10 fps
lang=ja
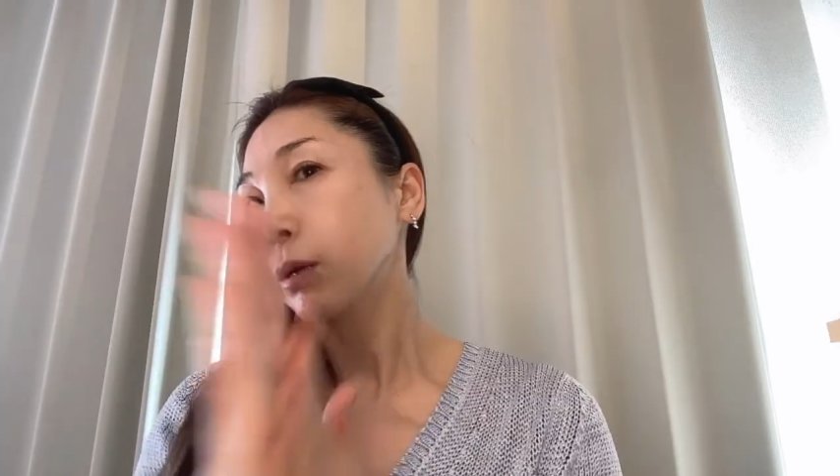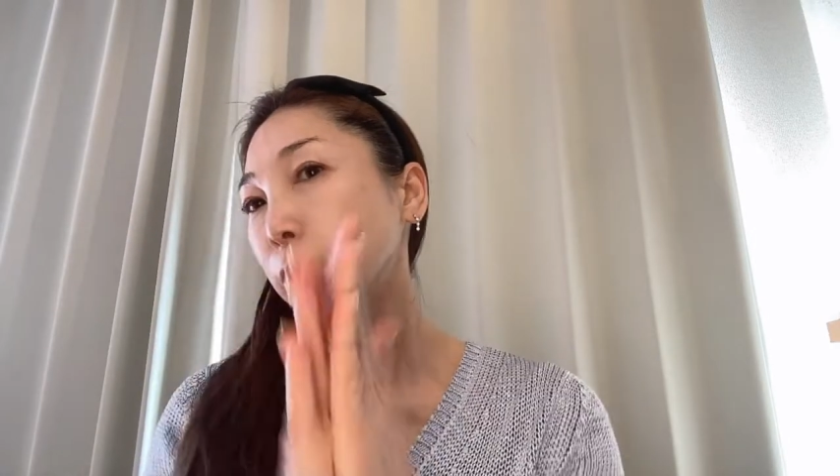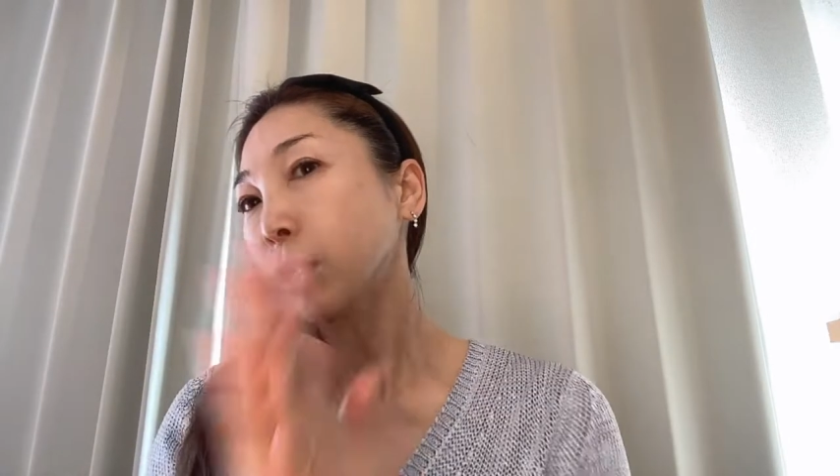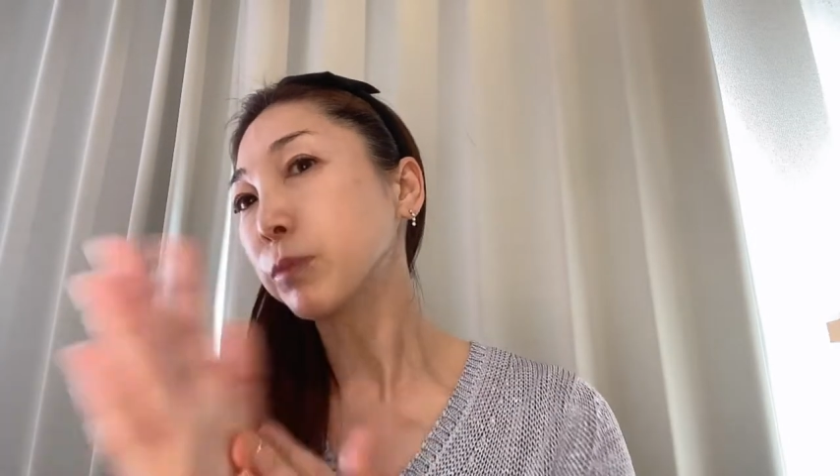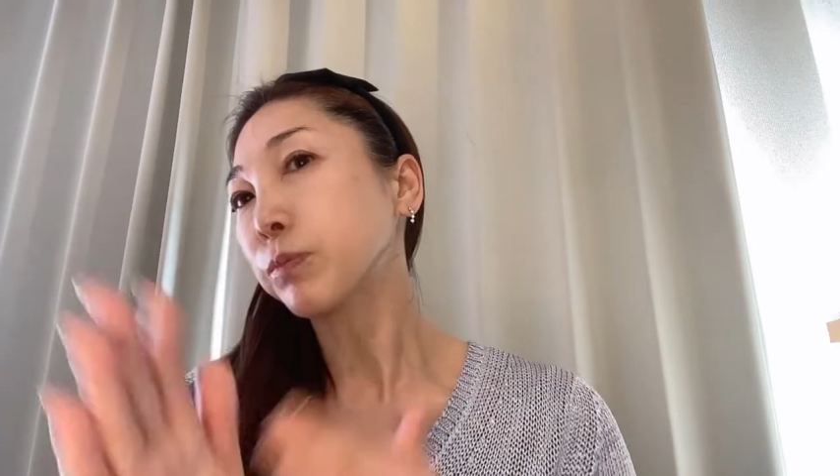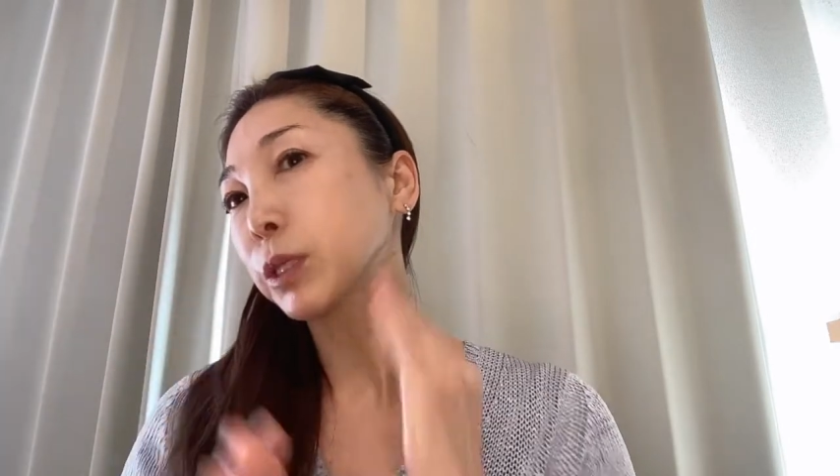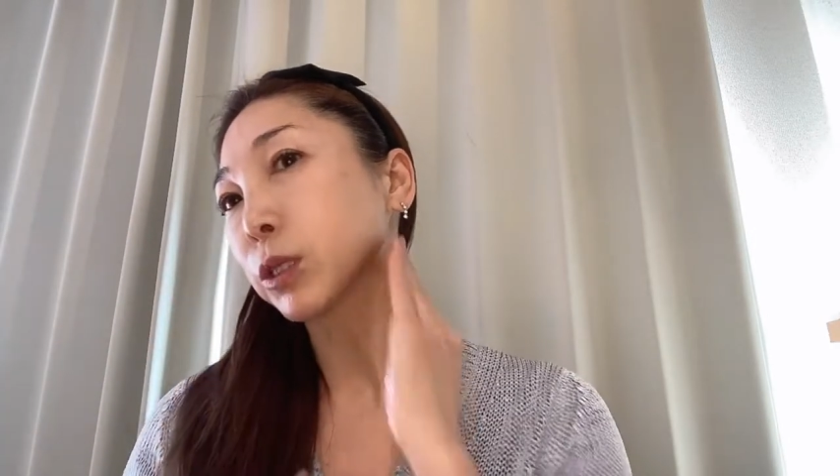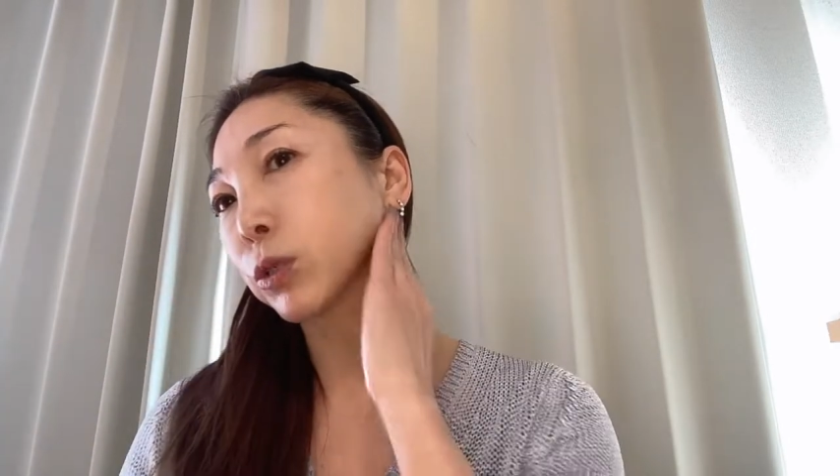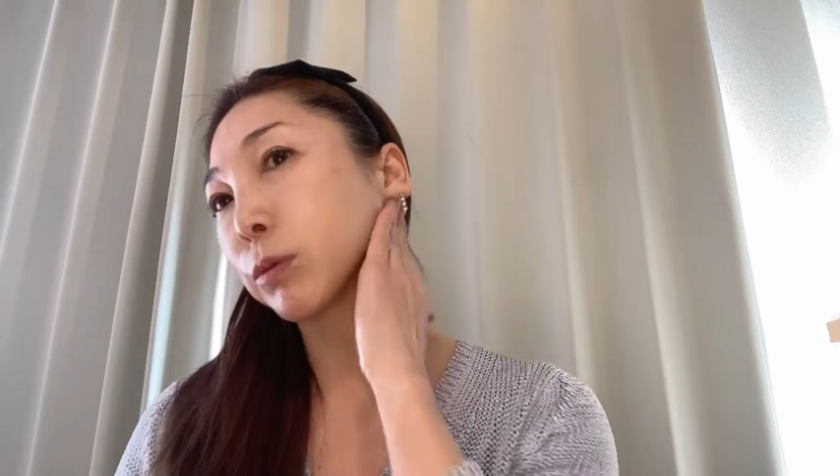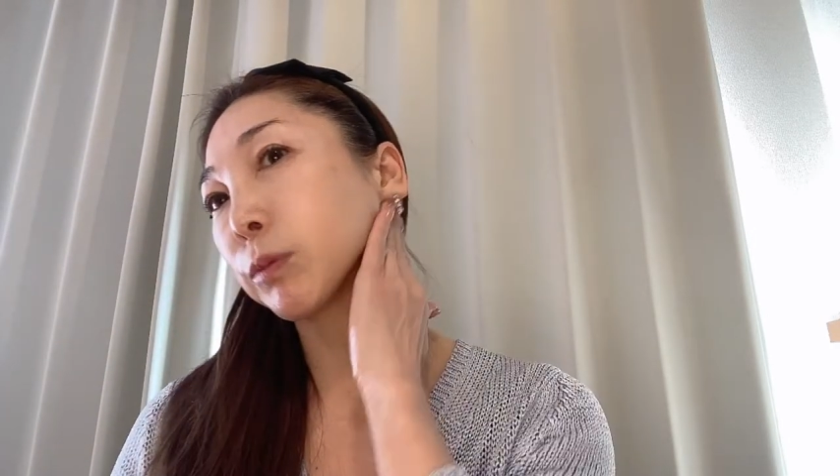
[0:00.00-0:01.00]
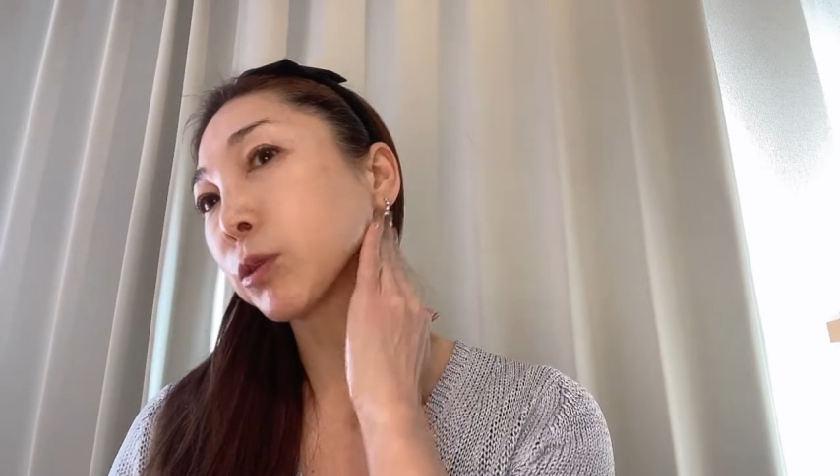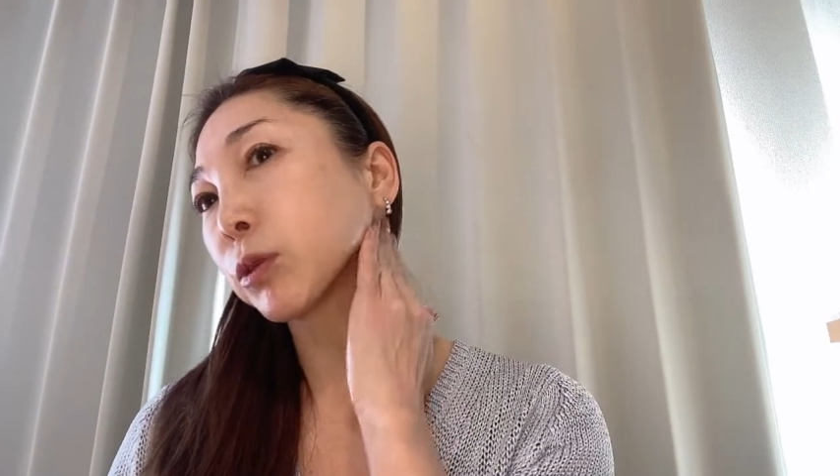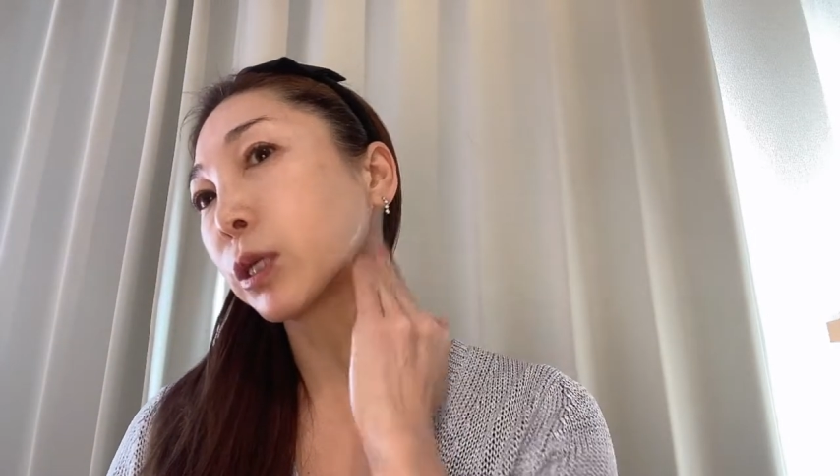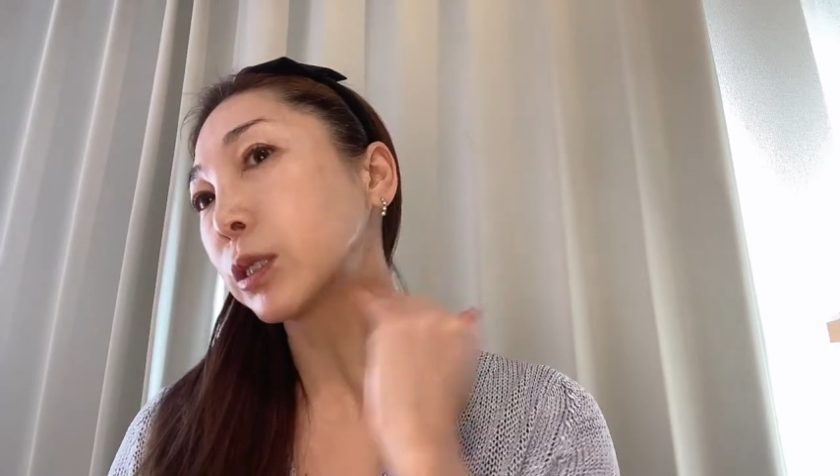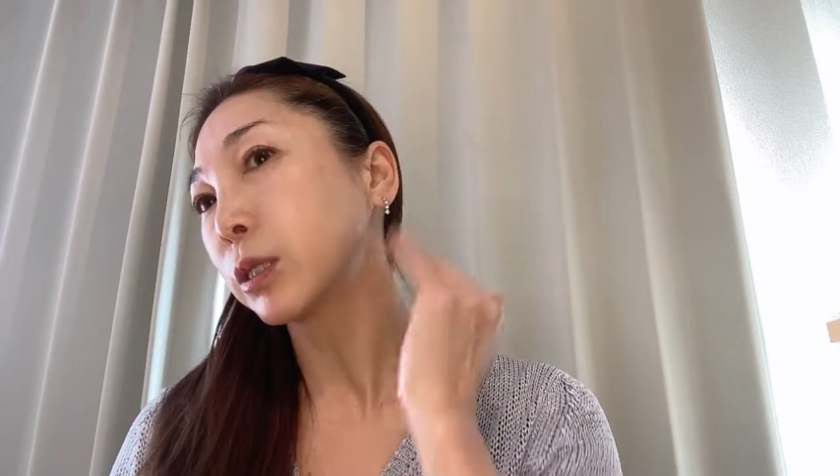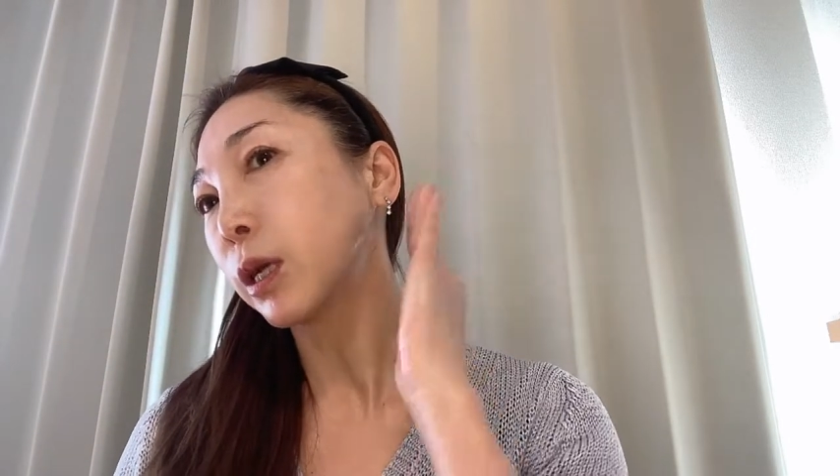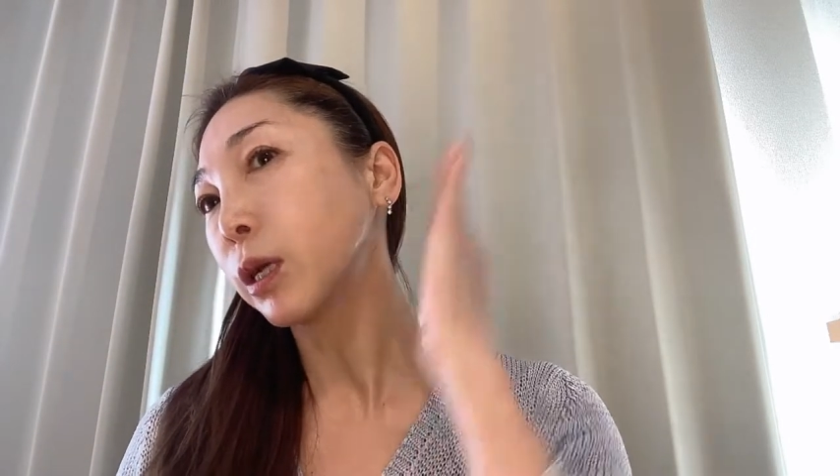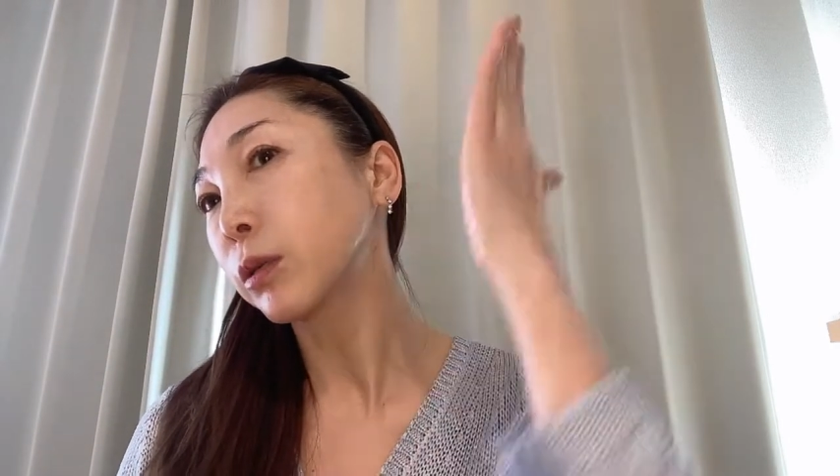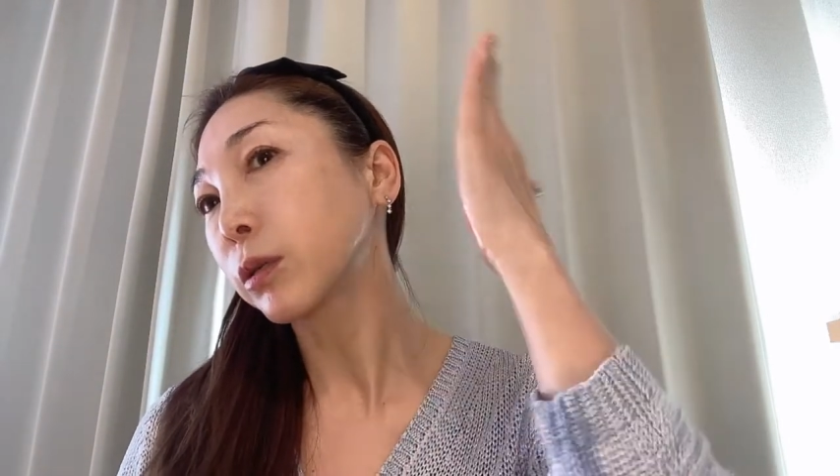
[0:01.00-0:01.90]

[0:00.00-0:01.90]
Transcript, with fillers: はいまず首元ですね